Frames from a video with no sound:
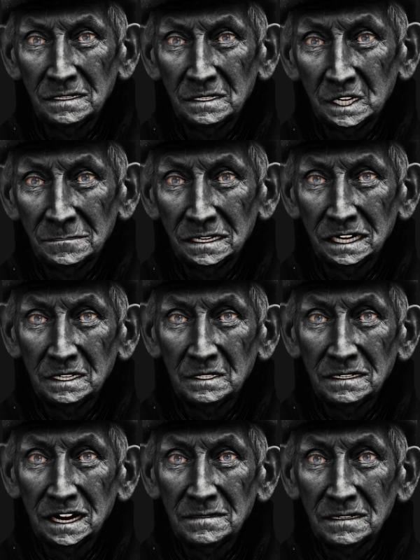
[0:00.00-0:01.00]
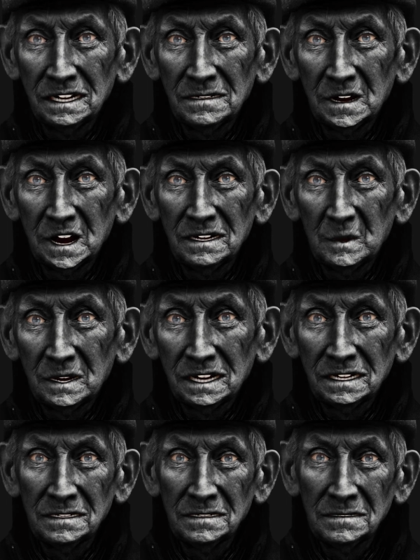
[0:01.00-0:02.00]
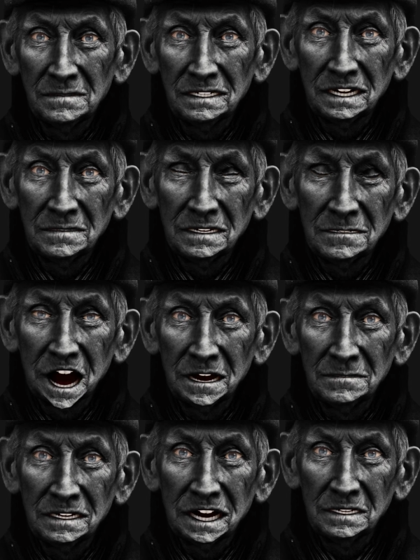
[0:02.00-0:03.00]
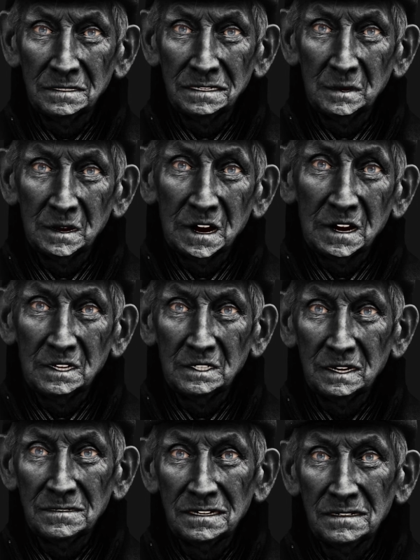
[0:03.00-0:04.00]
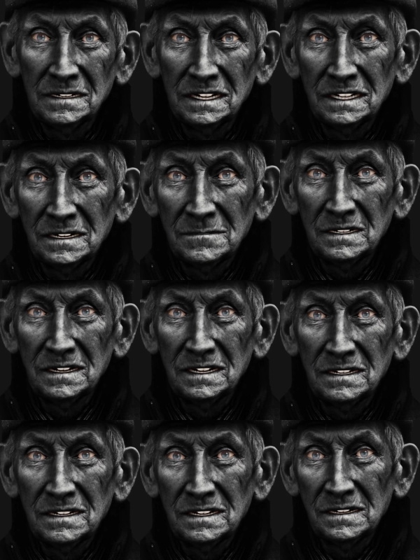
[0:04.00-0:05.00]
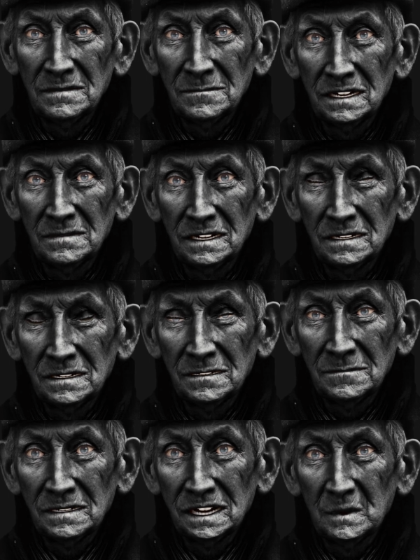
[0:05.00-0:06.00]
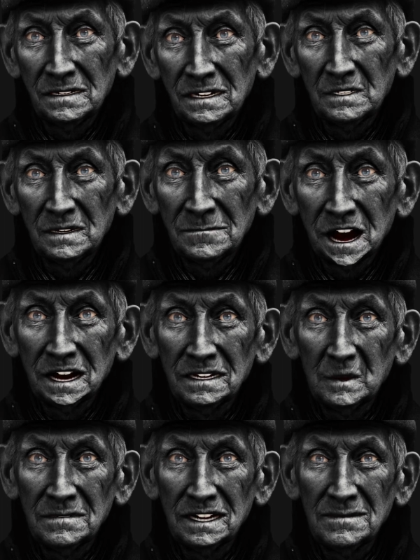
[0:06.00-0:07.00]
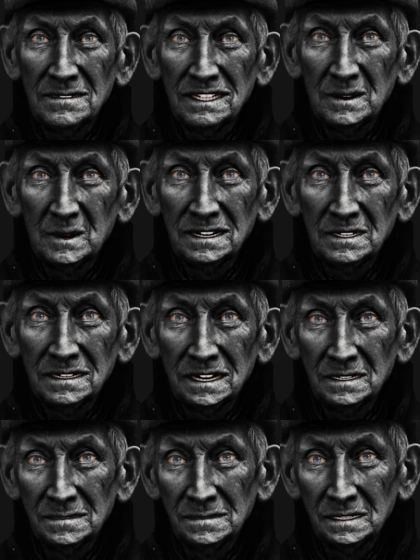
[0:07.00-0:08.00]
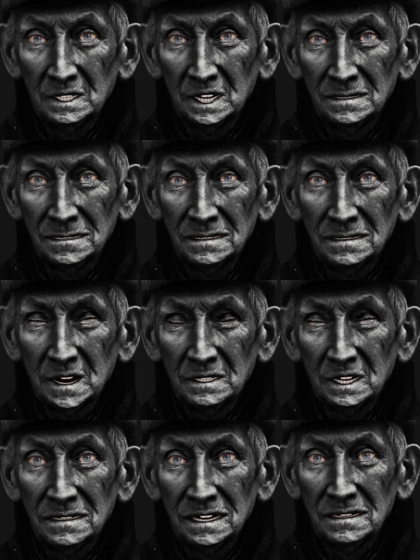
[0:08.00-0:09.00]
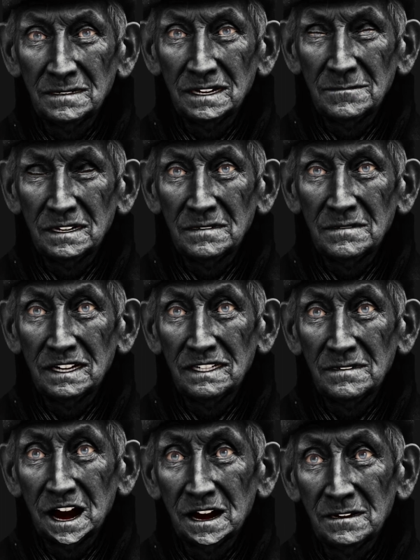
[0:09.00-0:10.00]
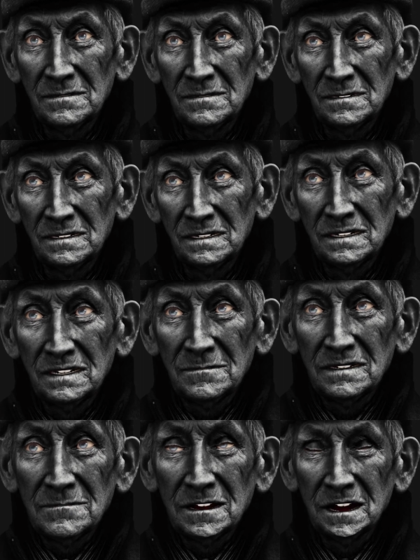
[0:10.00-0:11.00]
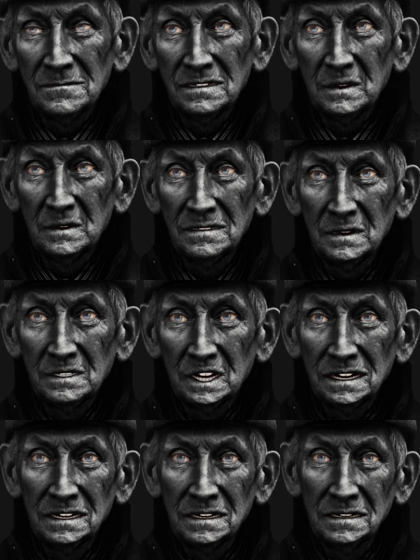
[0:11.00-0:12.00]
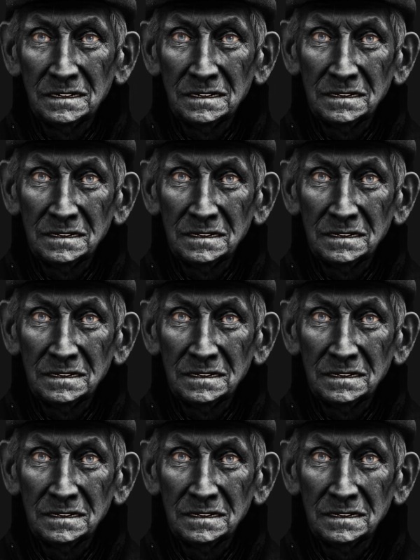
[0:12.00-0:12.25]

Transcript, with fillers: J'aimerais que vous mesuriez avec discernement que l'intelligence participative doit vous mener au recueil ouvertement irrésistible d'un projet porteur de véritables espoirs, notamment pour les plus démunis.